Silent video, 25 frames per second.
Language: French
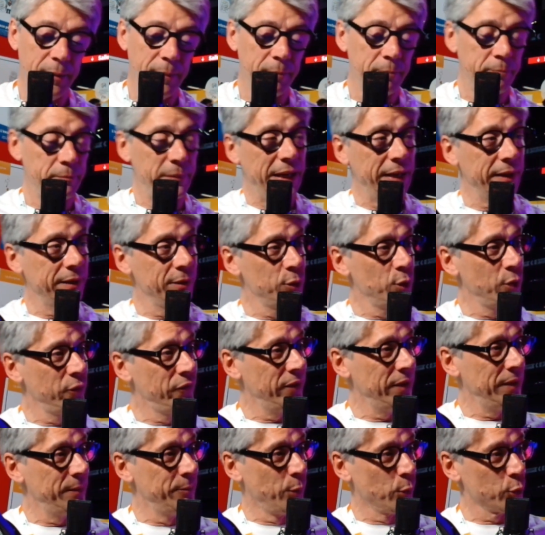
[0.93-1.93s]
Marine
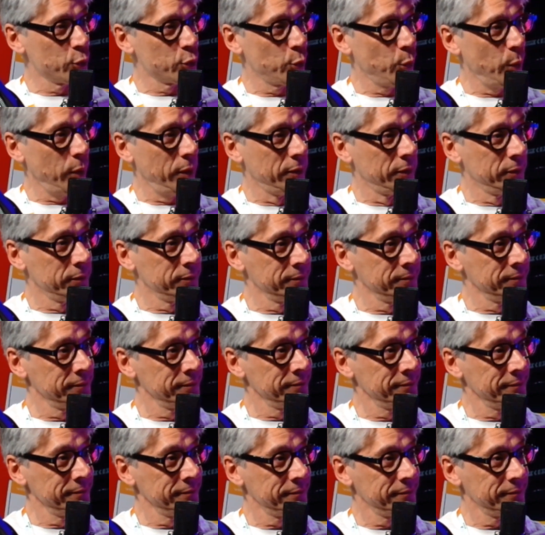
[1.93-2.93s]
Neville, bonjour.
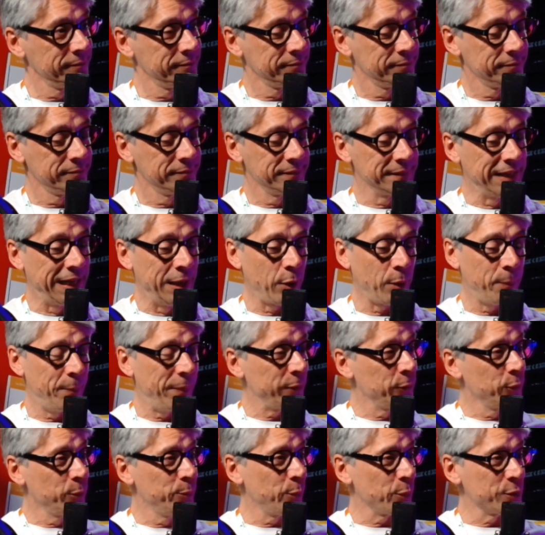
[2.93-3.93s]
Bonjour. Alors
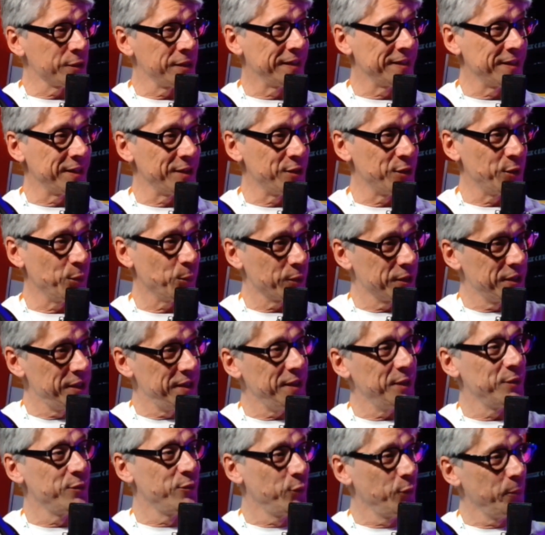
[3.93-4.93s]
pardon pour cette question,
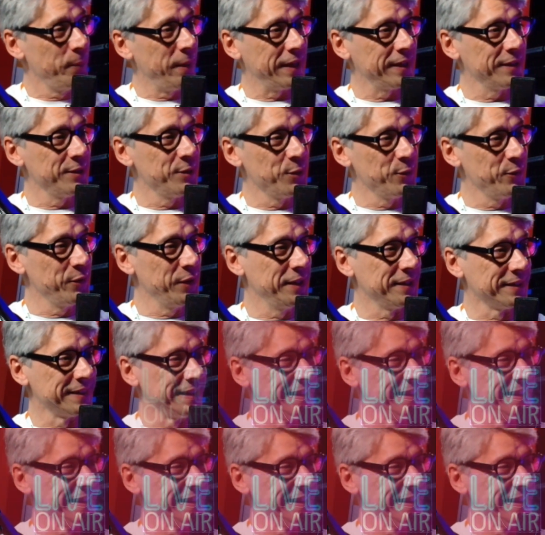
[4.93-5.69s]
qui êtes-vous Marine Neville